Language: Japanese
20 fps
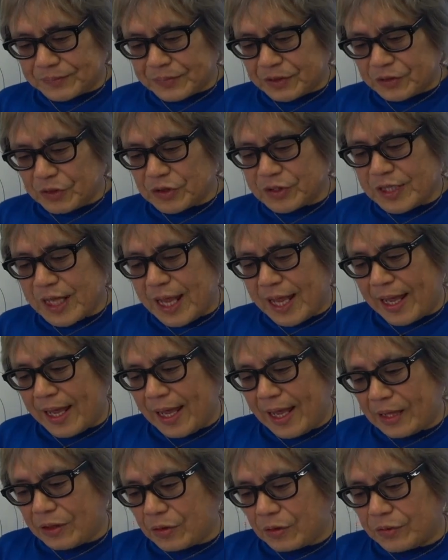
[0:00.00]
そして、
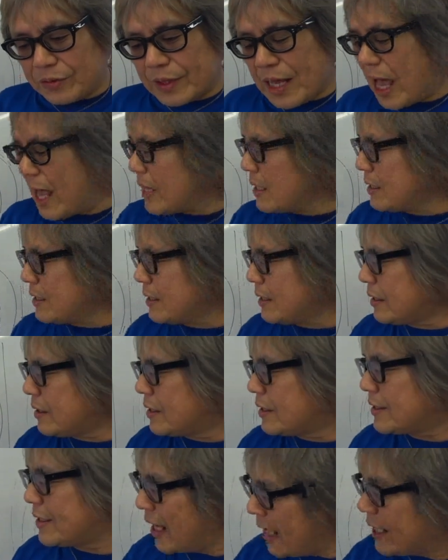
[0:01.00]
えー、っと南
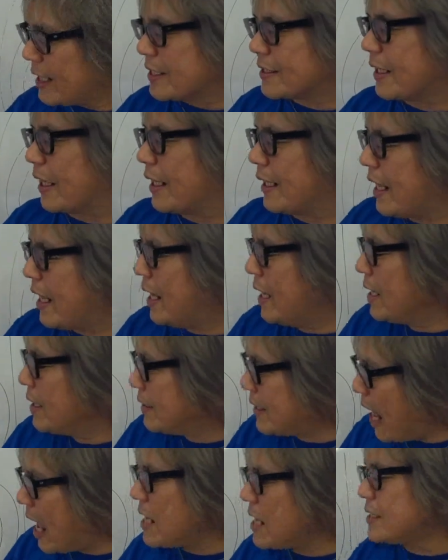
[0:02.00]
西ですからね
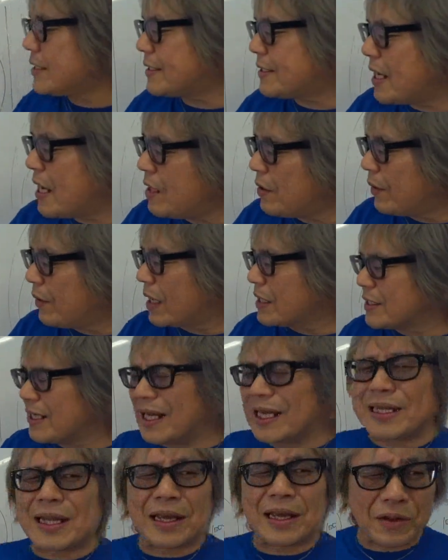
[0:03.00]
南西の風
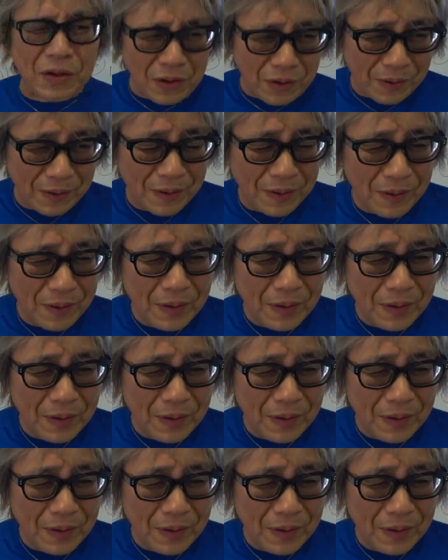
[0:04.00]
なんだけど